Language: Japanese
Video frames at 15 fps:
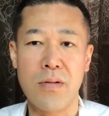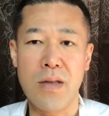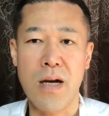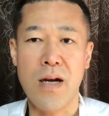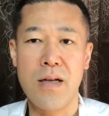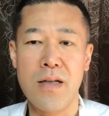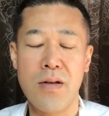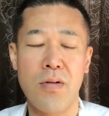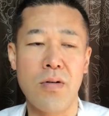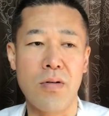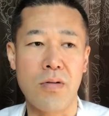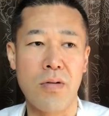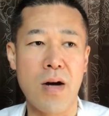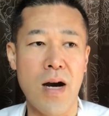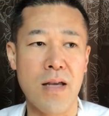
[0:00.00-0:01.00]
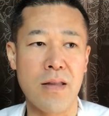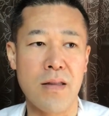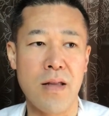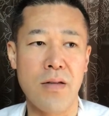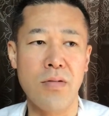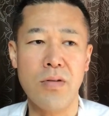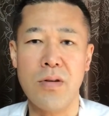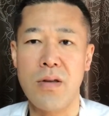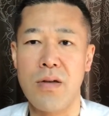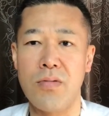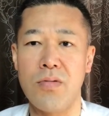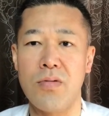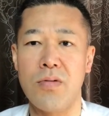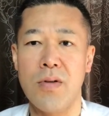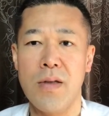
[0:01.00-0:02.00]
中にいろいろこう入っているって
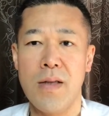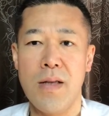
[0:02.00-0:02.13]
いう、